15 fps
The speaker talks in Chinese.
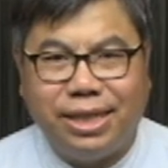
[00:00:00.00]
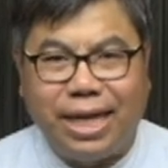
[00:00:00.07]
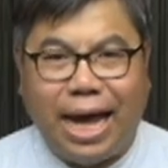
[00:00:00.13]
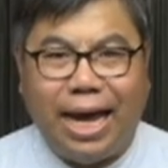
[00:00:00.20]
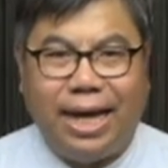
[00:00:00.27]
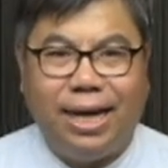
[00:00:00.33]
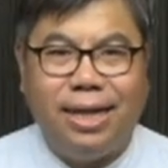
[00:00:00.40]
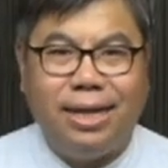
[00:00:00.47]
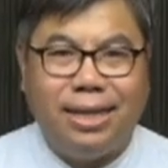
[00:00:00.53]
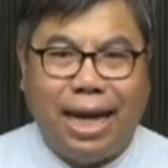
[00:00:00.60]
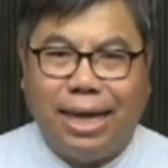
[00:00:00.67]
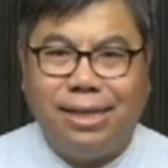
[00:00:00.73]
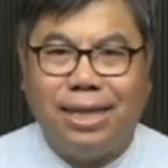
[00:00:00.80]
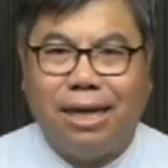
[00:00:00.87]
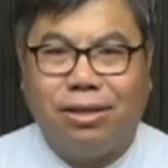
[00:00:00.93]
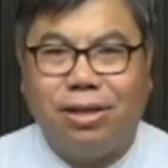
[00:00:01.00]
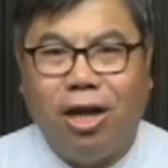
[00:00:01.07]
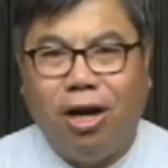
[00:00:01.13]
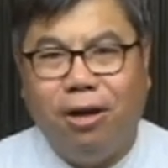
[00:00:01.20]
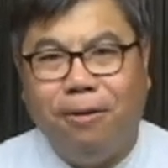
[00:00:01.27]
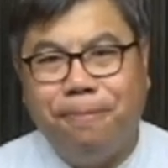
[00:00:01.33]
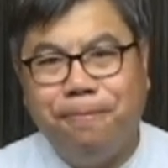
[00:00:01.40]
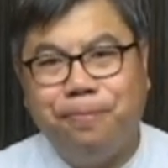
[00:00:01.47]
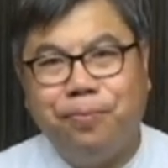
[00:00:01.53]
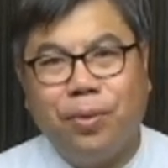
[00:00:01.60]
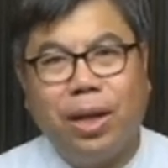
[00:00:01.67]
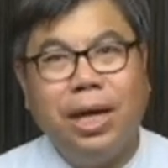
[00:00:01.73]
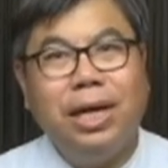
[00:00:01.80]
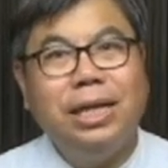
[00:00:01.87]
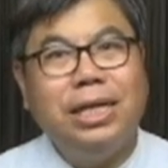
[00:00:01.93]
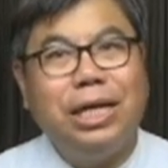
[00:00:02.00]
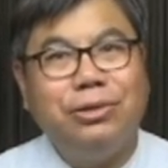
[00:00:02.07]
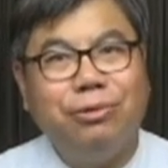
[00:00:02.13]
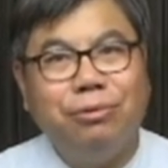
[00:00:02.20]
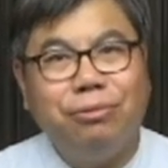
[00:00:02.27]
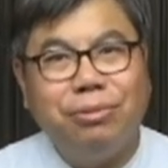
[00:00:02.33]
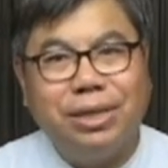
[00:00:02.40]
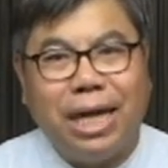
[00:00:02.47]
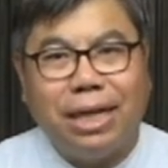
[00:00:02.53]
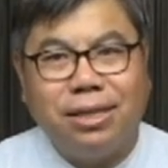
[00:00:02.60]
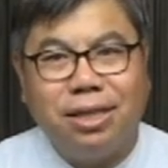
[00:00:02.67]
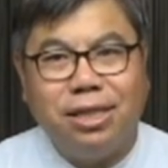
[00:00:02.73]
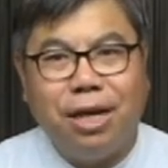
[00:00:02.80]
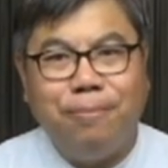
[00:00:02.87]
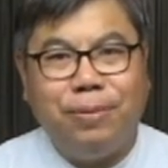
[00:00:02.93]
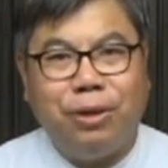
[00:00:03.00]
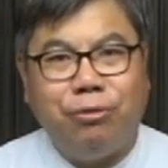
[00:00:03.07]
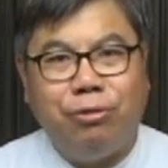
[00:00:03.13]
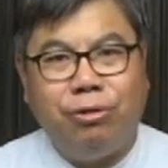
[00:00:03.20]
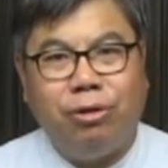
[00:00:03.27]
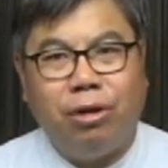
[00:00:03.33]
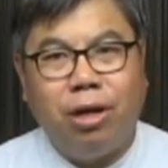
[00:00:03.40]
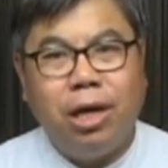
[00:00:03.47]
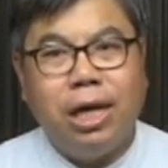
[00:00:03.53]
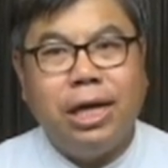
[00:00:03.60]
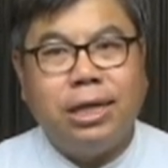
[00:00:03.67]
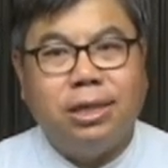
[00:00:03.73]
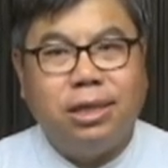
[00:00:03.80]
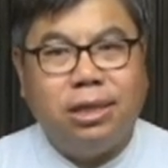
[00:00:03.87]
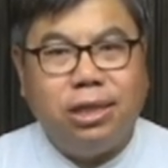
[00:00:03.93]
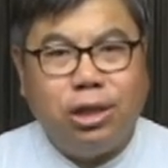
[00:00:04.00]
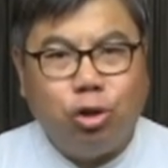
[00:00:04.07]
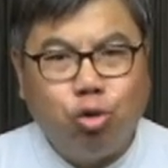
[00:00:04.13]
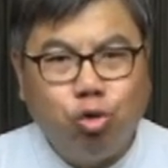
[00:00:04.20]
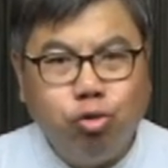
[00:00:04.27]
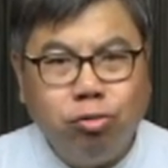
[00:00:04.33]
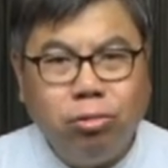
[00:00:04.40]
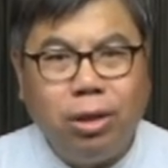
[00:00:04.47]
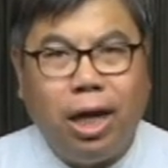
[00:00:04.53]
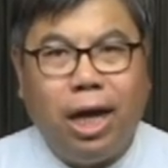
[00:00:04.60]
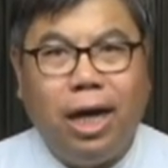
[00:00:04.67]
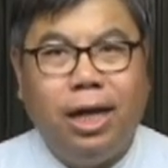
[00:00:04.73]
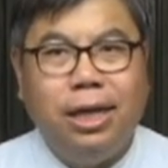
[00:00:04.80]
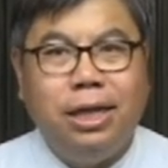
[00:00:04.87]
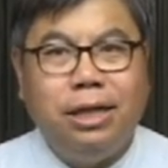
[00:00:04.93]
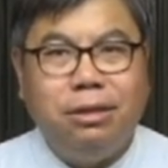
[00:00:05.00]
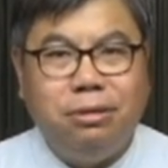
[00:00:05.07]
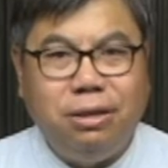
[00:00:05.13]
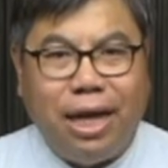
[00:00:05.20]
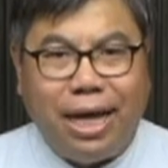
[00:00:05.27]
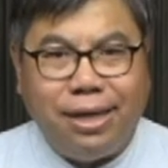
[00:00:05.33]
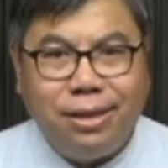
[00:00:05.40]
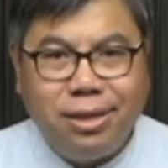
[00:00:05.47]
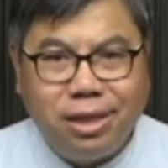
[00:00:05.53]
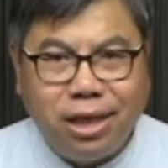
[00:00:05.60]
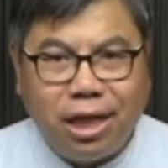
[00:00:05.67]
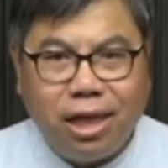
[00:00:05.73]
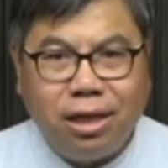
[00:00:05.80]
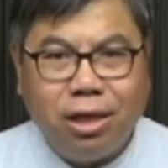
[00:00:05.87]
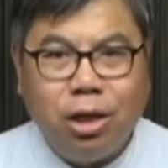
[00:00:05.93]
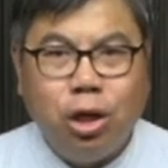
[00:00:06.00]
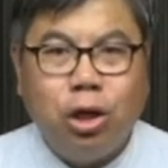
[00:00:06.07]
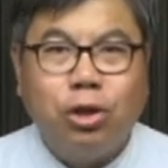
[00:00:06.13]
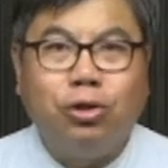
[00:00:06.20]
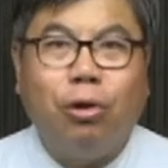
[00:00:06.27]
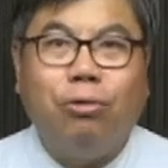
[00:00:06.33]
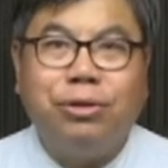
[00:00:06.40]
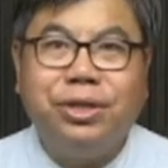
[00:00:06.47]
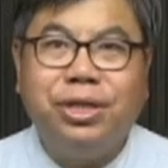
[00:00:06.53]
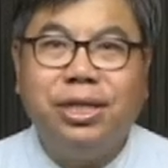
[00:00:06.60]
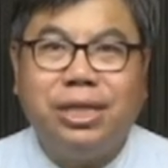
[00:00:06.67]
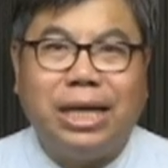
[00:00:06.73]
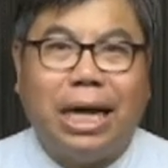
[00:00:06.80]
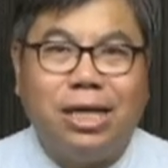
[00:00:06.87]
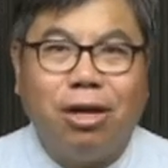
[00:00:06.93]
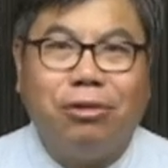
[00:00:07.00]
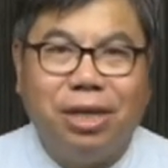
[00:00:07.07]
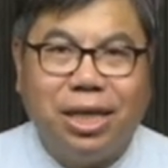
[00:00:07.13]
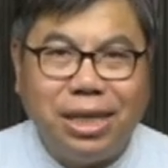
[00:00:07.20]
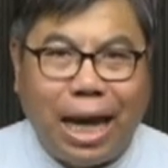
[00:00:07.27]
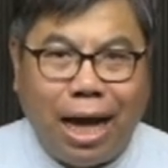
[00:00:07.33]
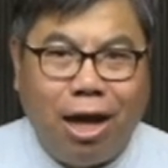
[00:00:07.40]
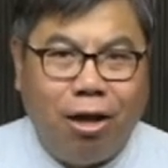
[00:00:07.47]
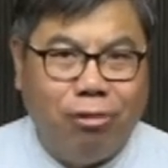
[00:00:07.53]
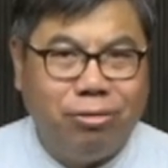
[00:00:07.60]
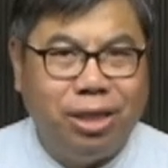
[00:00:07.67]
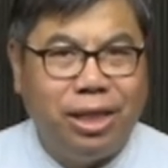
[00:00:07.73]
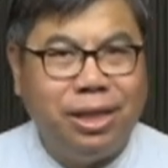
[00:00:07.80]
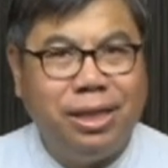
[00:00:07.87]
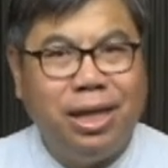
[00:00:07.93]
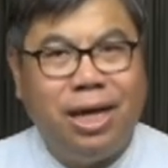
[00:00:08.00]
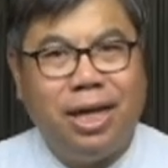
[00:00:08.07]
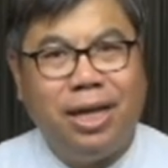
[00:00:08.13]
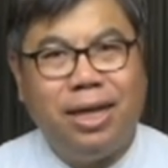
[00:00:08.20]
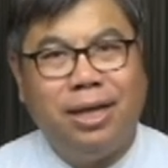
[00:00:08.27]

待来讲道。耶稣讲这些比喻，指出了人心总是想要听那好听的，